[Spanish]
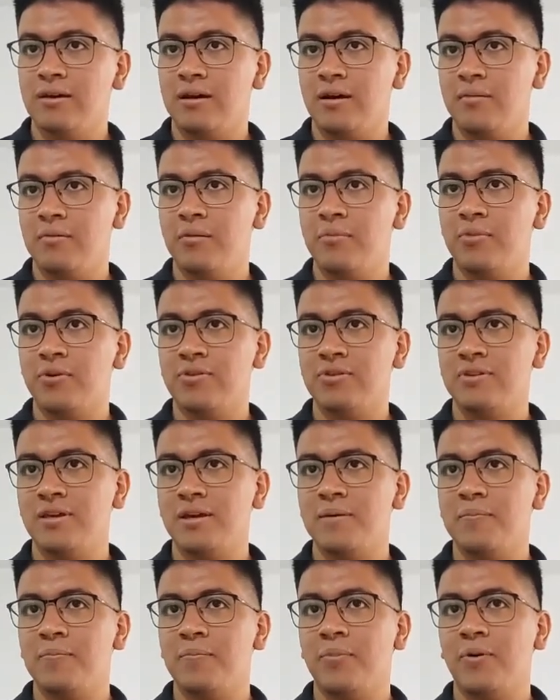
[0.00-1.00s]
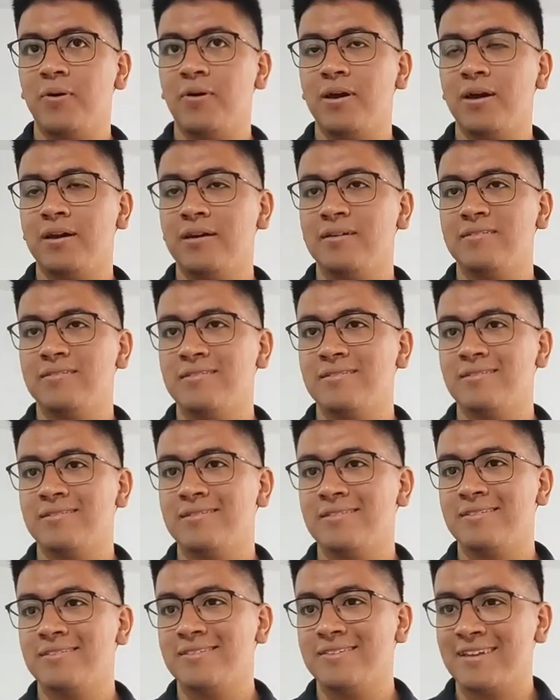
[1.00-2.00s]
al mismo tiempo
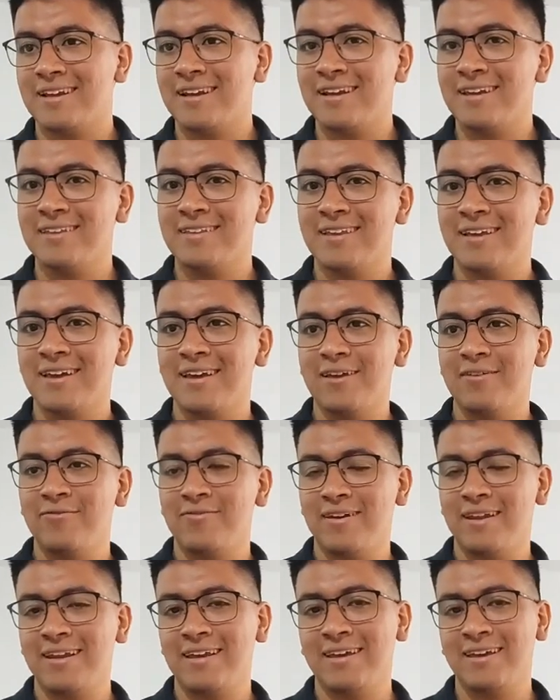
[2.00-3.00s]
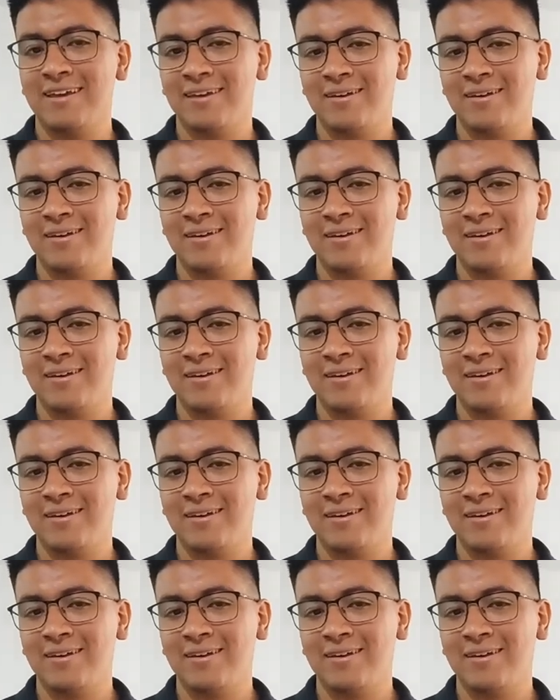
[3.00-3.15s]
es triste y feliz,